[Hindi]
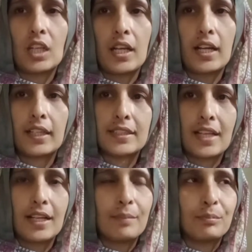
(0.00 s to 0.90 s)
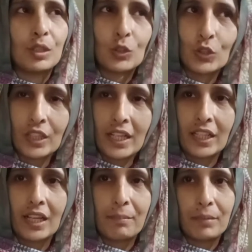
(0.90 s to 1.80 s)
अगले साल हम बिल्कुल
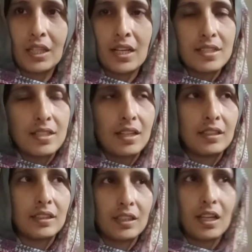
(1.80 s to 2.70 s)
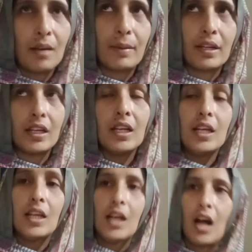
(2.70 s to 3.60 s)
देंगे अम्मी हर साल देती है हमारे
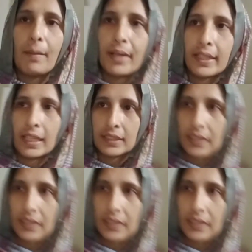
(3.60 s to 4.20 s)
हमारे अच्छा